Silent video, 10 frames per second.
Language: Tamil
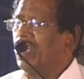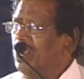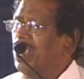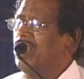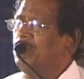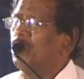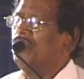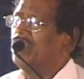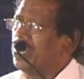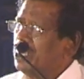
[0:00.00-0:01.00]
கண்ணாடி
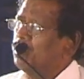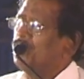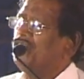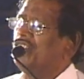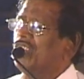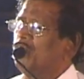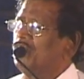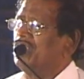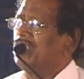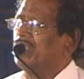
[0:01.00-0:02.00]
போன்ற நீர் ஊற்றுக்கள்
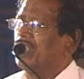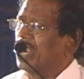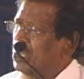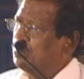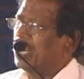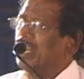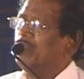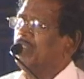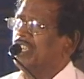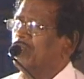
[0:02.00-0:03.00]
உண்டு
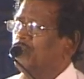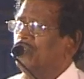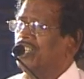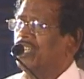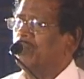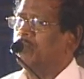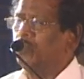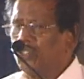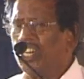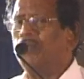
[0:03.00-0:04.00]
கனிமரங்கள் மிக்க உண்டு
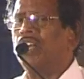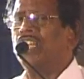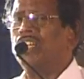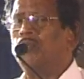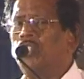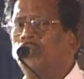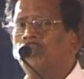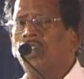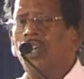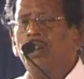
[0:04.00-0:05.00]
பூக்கள் மணங்கமழும்